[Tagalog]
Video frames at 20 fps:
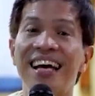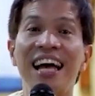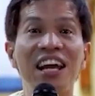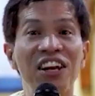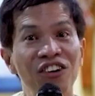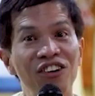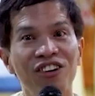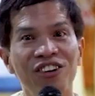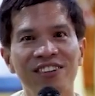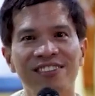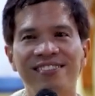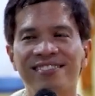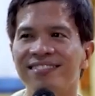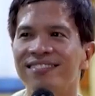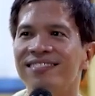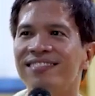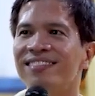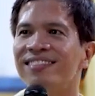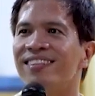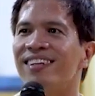Ganon
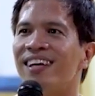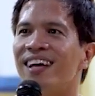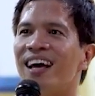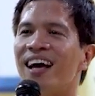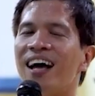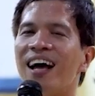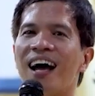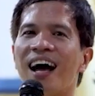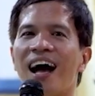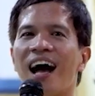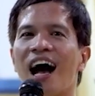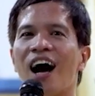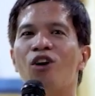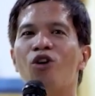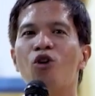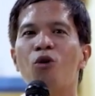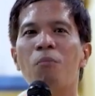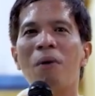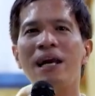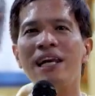ang
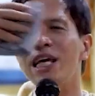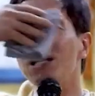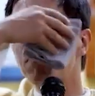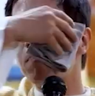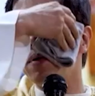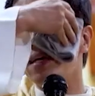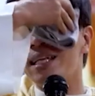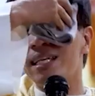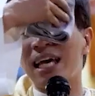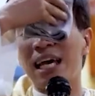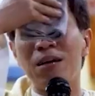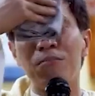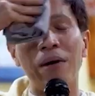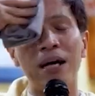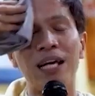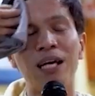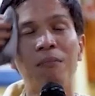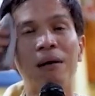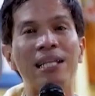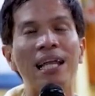umalipin kay
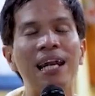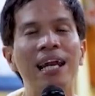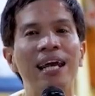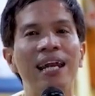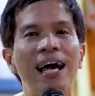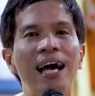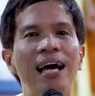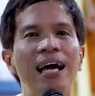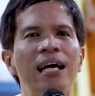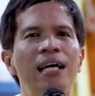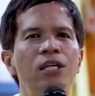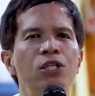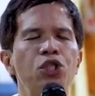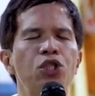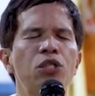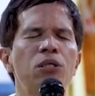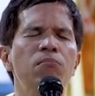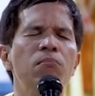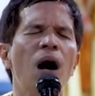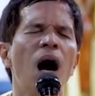Maria Magdalena
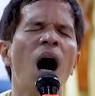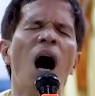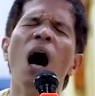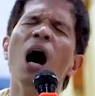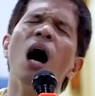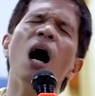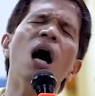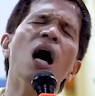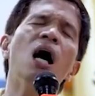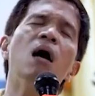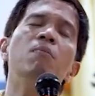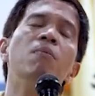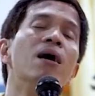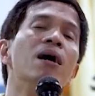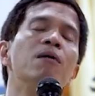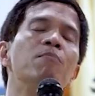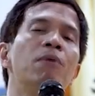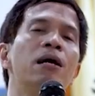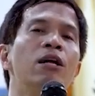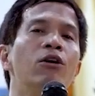sa
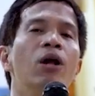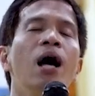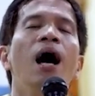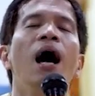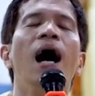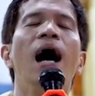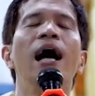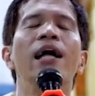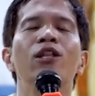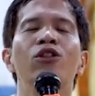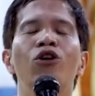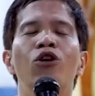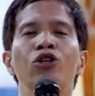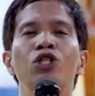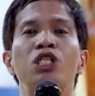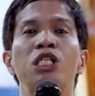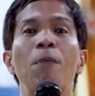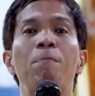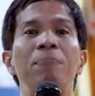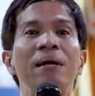mahabang panahon. At doon
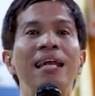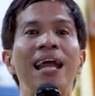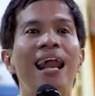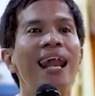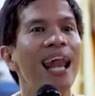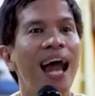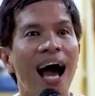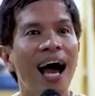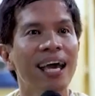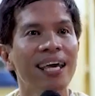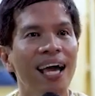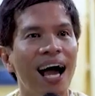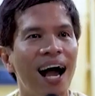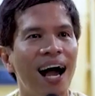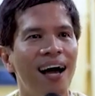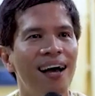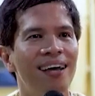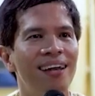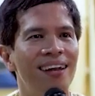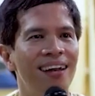siya pinalaya
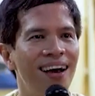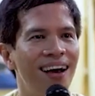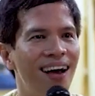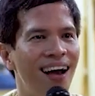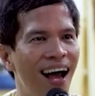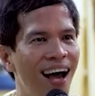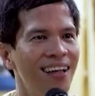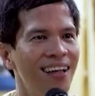ng